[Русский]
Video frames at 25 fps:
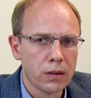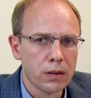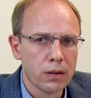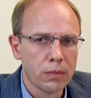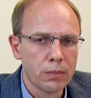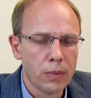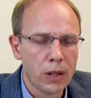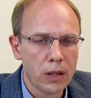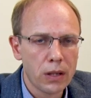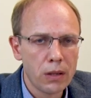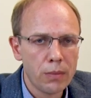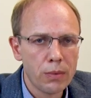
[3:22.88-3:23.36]

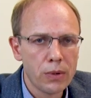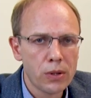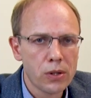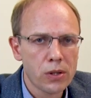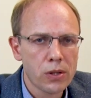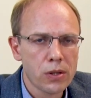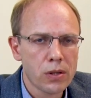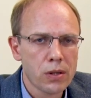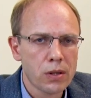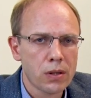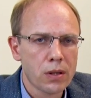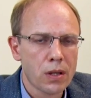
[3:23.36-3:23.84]
Могли
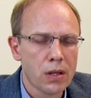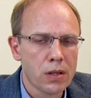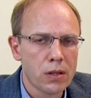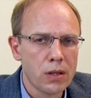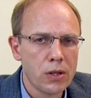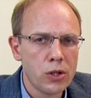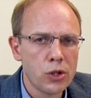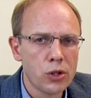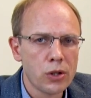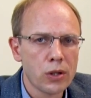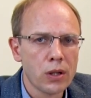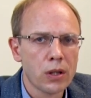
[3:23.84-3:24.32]
быть
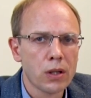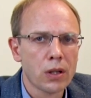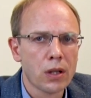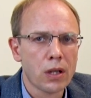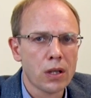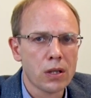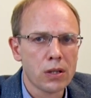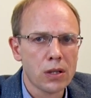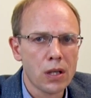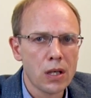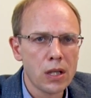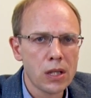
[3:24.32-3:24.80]
различные
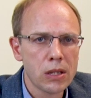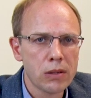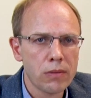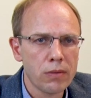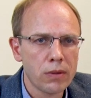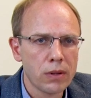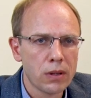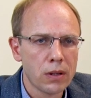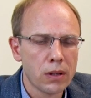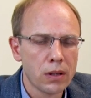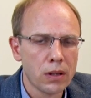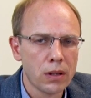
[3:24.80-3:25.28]

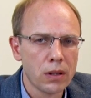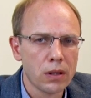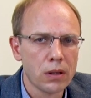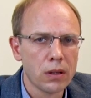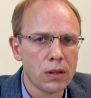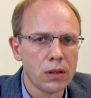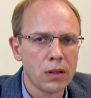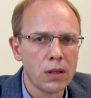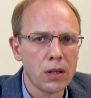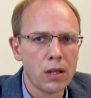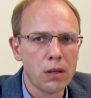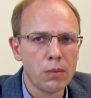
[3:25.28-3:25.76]

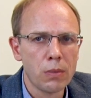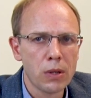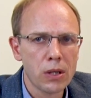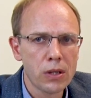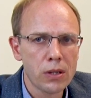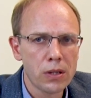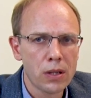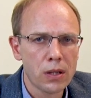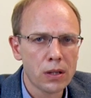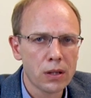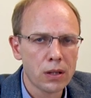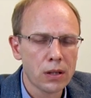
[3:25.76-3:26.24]
хозяйственные и
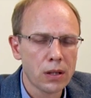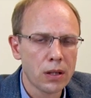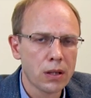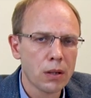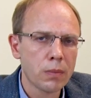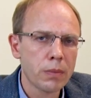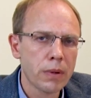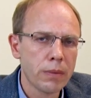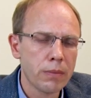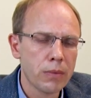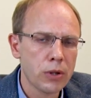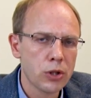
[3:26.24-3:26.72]
ремесленные
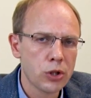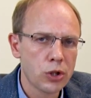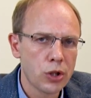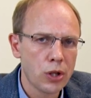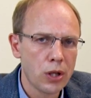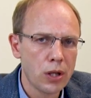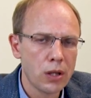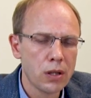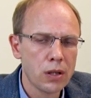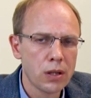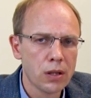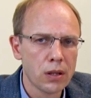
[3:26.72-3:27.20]

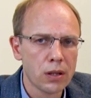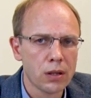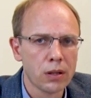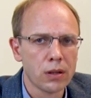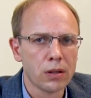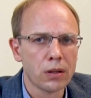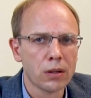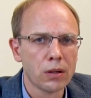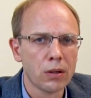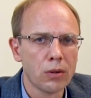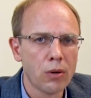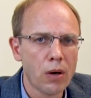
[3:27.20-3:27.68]

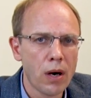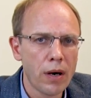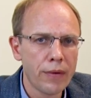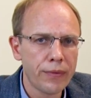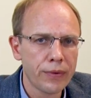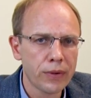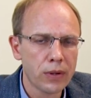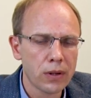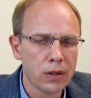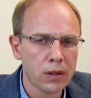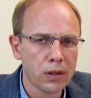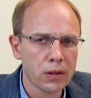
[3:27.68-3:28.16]
помещения,
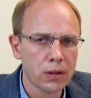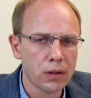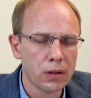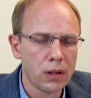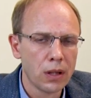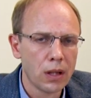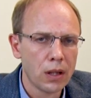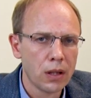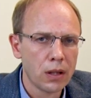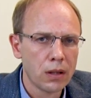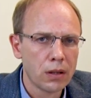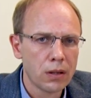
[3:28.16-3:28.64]
лавки.
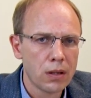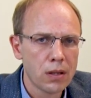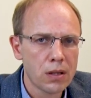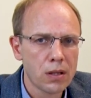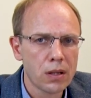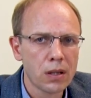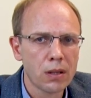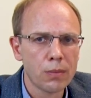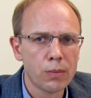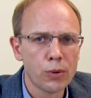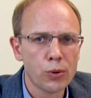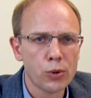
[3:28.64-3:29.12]

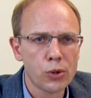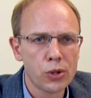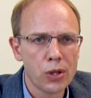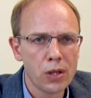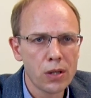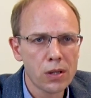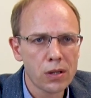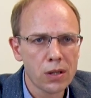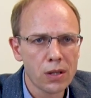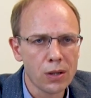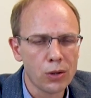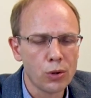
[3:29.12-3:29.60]
Если это был
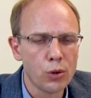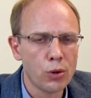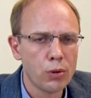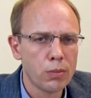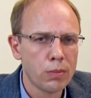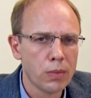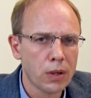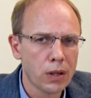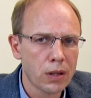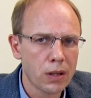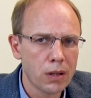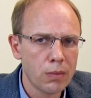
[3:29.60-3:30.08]
сельский
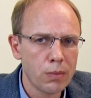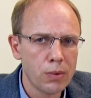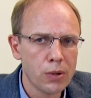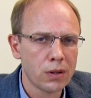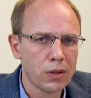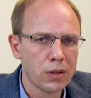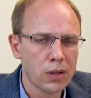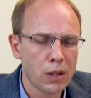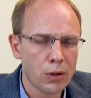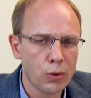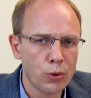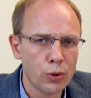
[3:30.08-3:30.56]
дом, могли быть
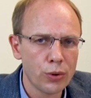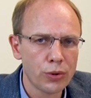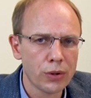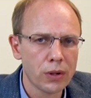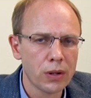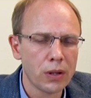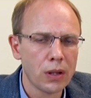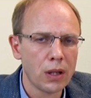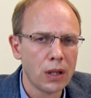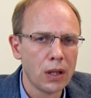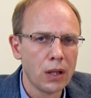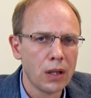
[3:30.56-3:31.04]

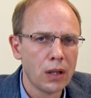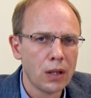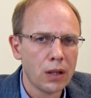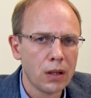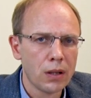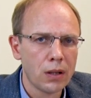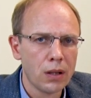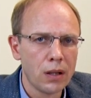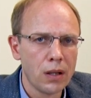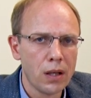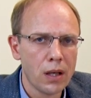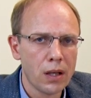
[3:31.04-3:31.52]
загоны
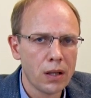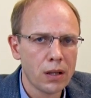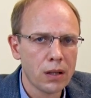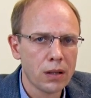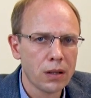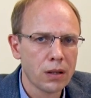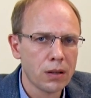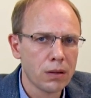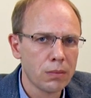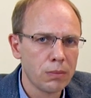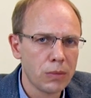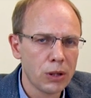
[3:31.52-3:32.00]

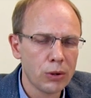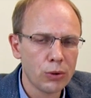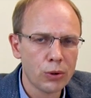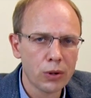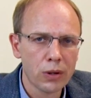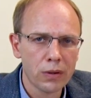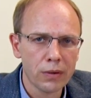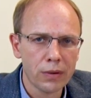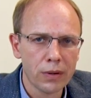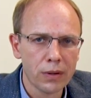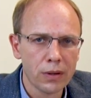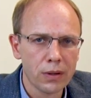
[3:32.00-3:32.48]
для
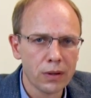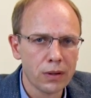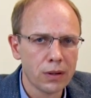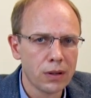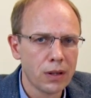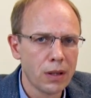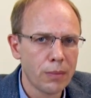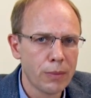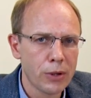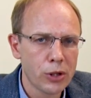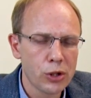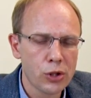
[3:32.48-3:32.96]
мелкого
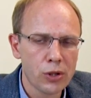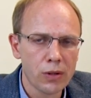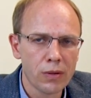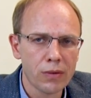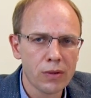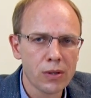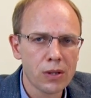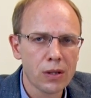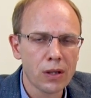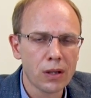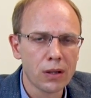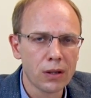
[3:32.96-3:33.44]

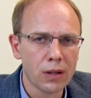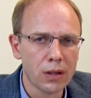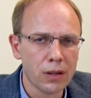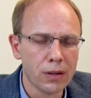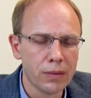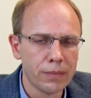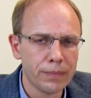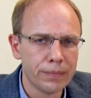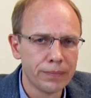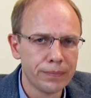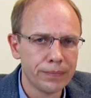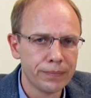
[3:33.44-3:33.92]
домашнего скота.